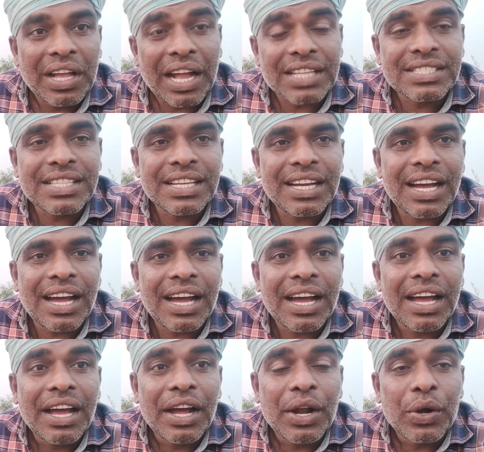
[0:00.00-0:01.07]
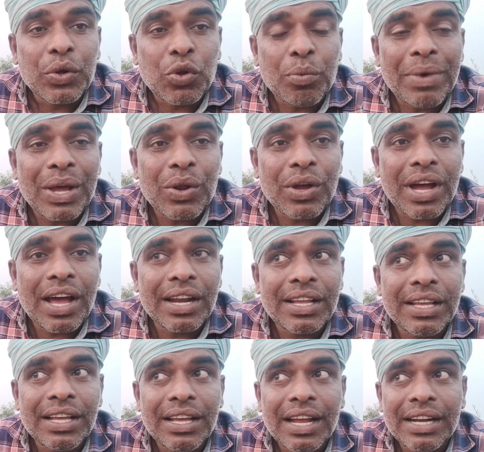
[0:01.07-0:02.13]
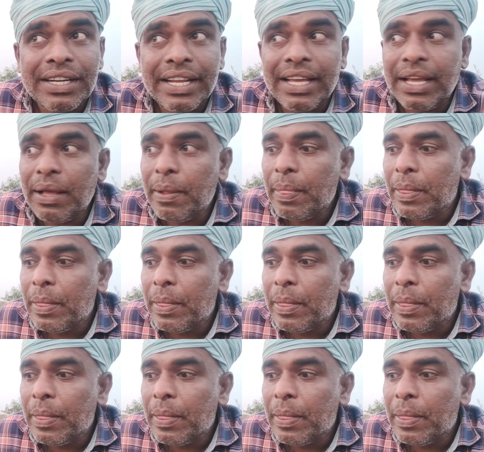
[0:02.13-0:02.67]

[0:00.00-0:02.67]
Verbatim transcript: ఖచ్చితంగా టుమారో కానీ అంటే